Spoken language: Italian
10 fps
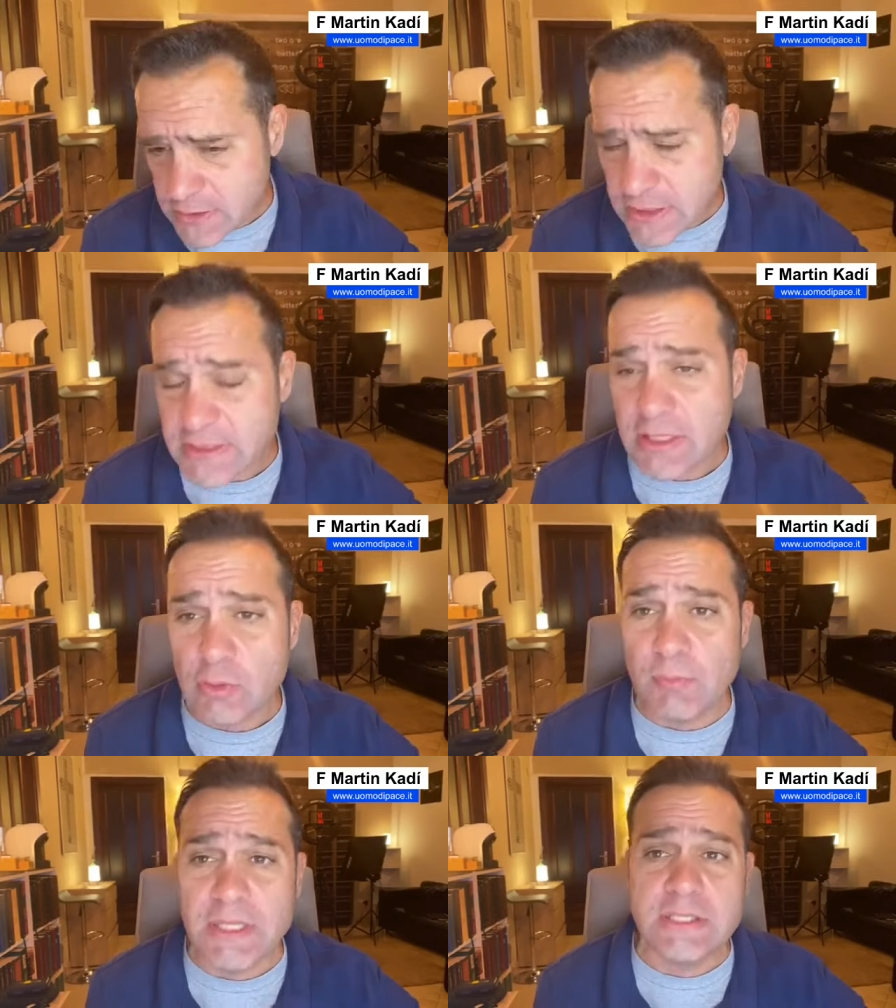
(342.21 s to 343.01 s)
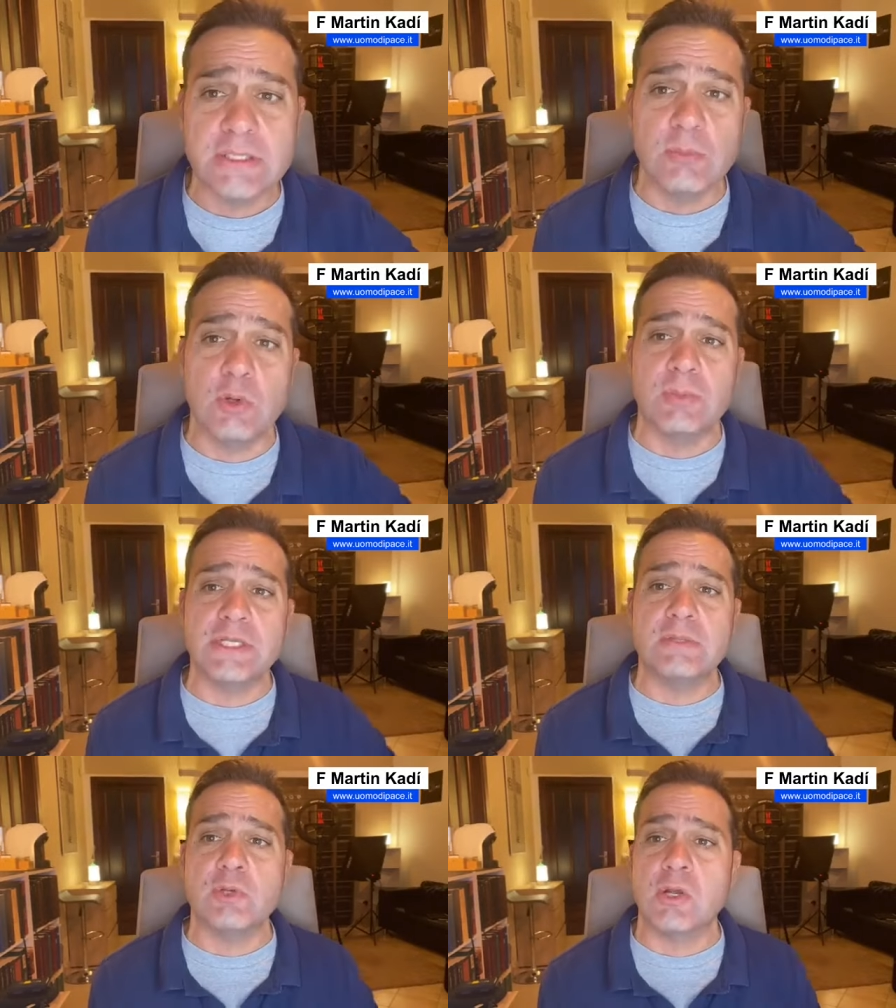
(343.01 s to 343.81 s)
Sì, è stato un bellissimo,
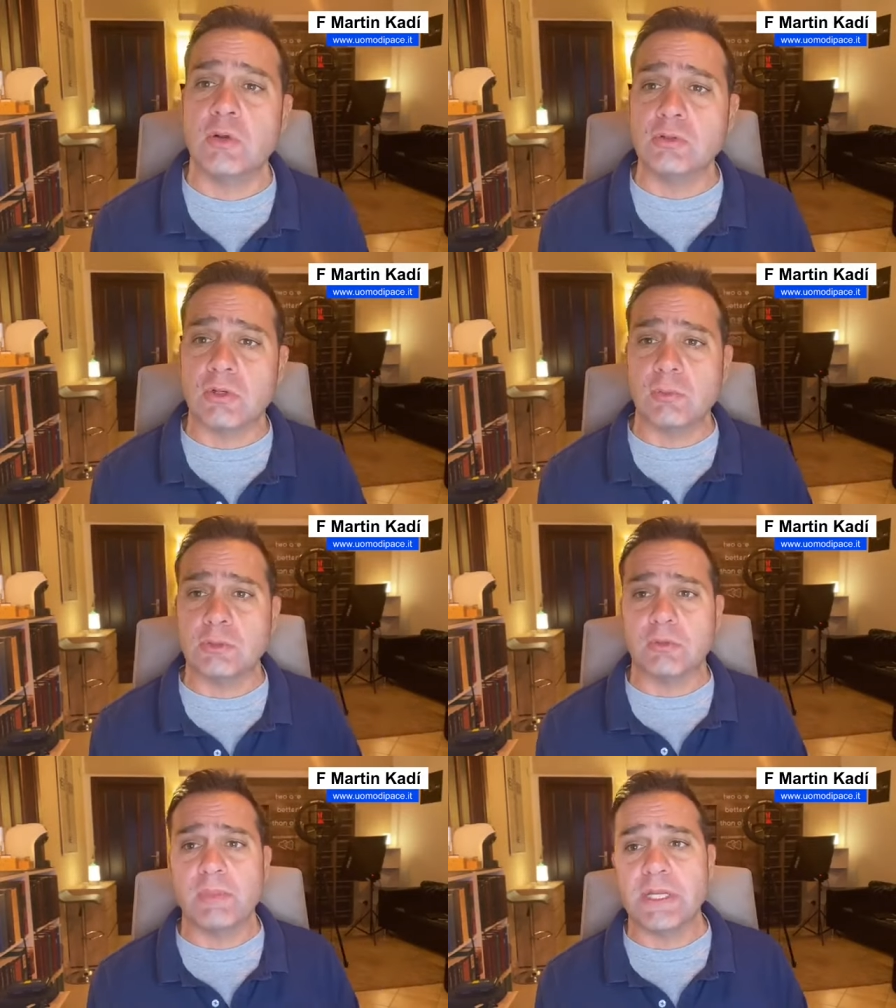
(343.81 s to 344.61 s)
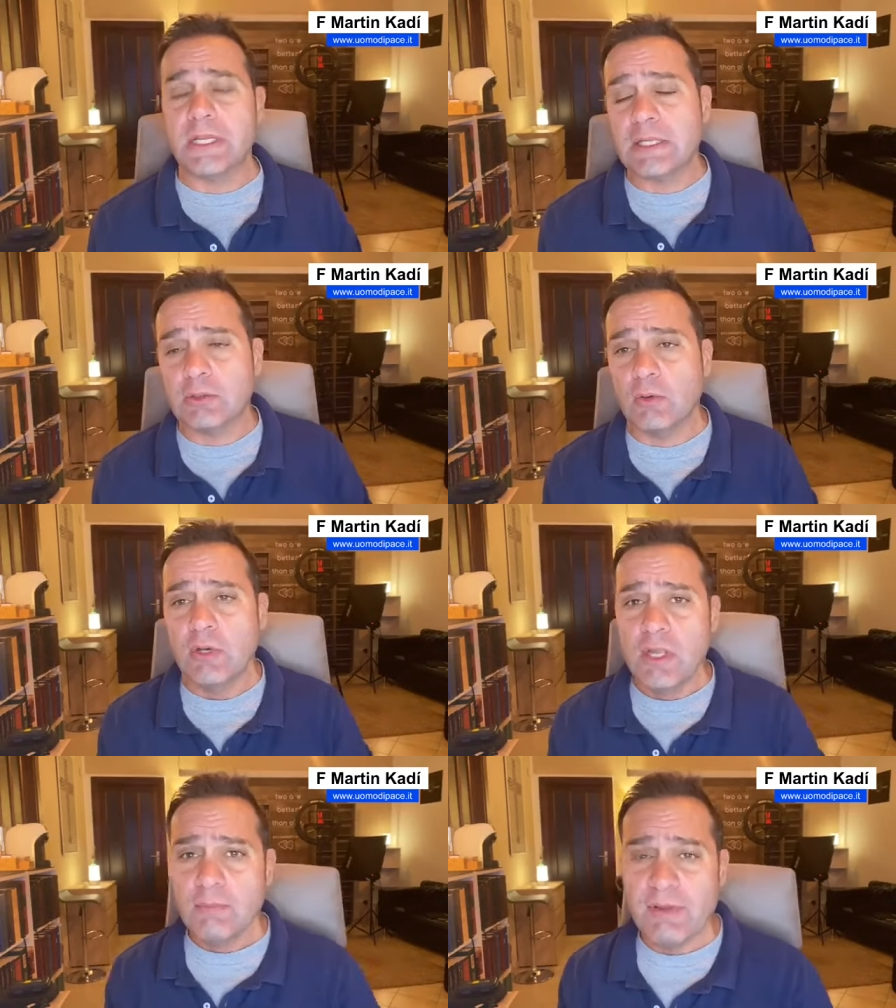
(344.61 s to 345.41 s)
bellissimo incontro, molto benedetto,
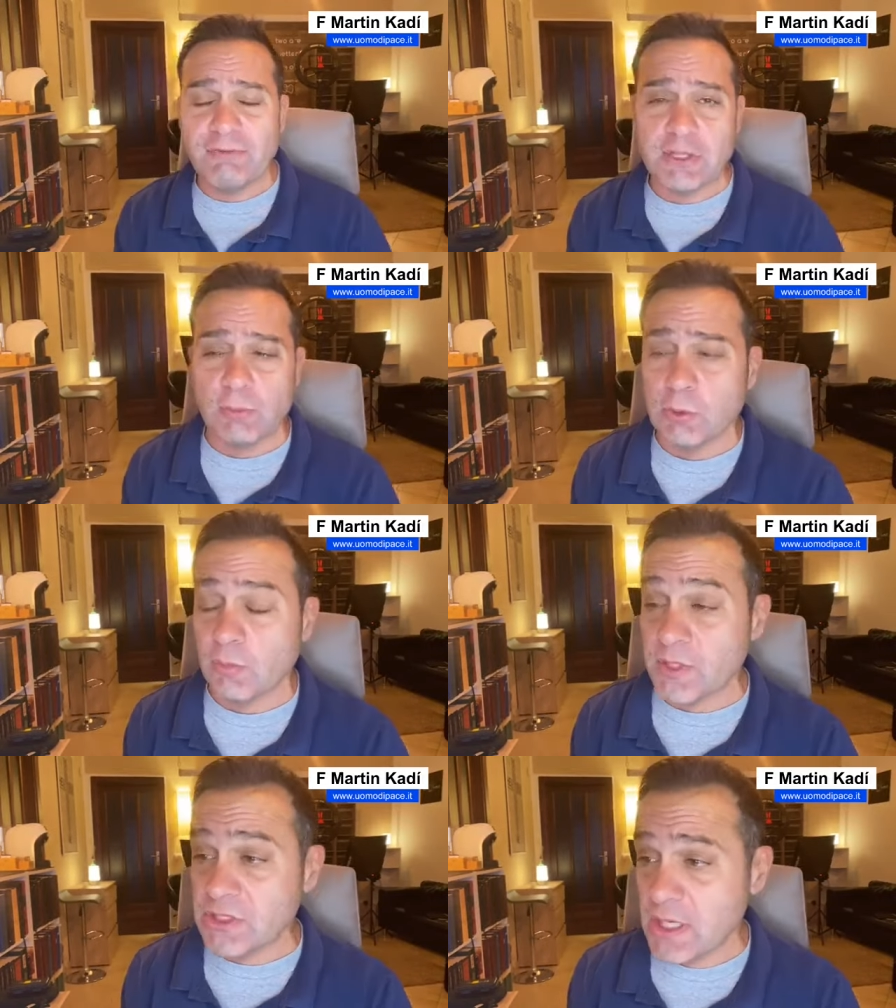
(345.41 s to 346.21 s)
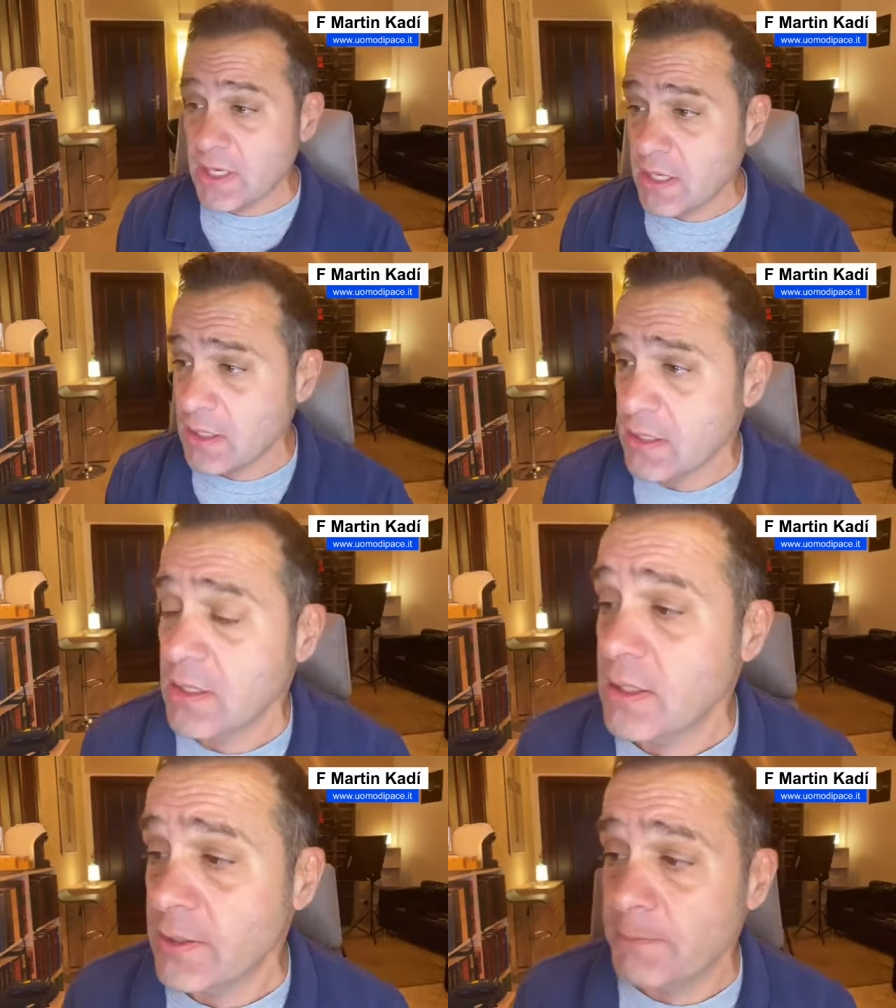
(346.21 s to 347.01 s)
mi ha fatto molto piacere
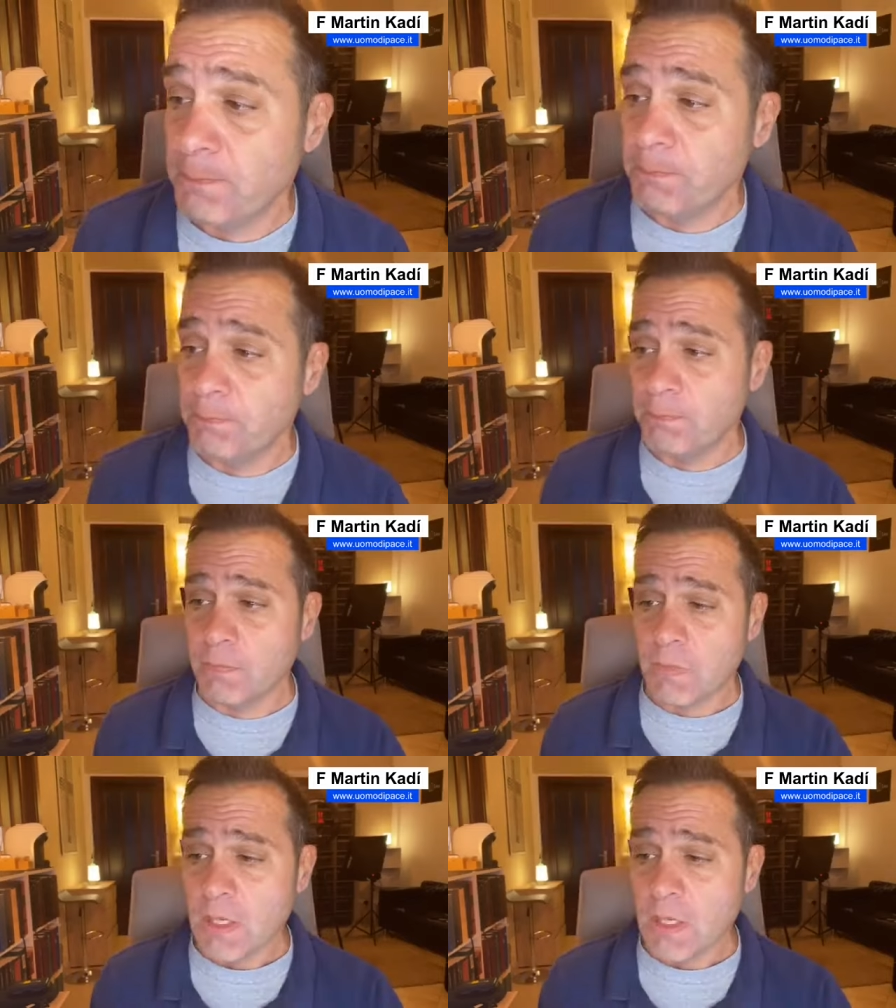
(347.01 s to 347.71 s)
e, mm,